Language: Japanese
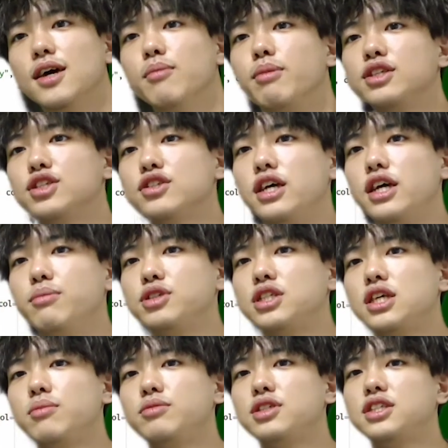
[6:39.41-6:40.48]
まず
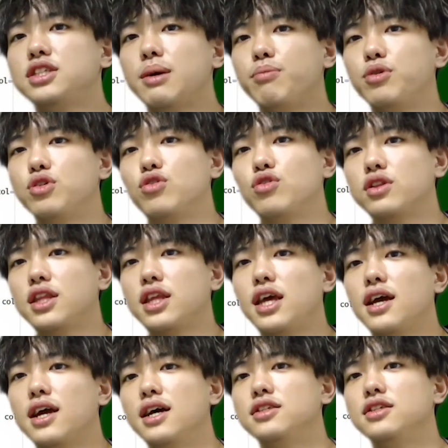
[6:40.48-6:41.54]
MCMC サンプル取っ
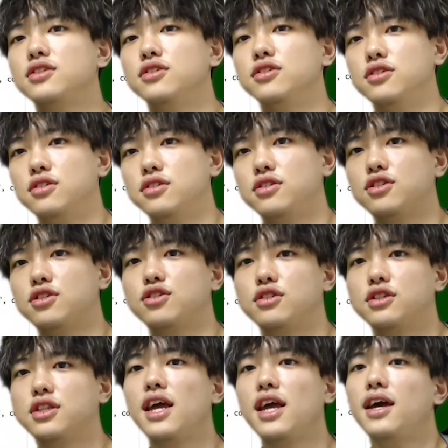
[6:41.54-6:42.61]
て関数作っ
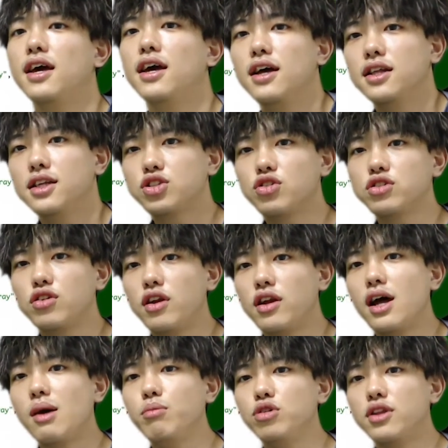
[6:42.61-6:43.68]
て、でそれぞれ
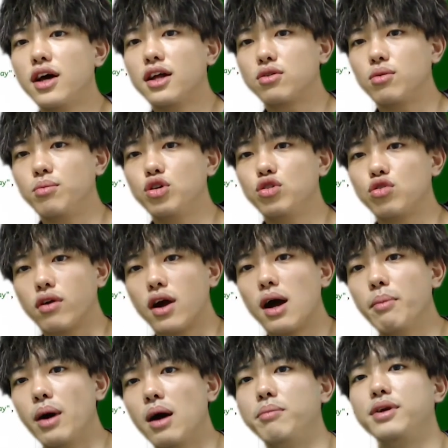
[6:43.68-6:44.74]
ラムダとミューと
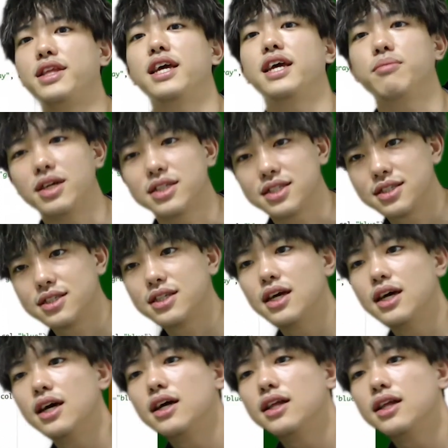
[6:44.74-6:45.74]
ガンマ見ていきます。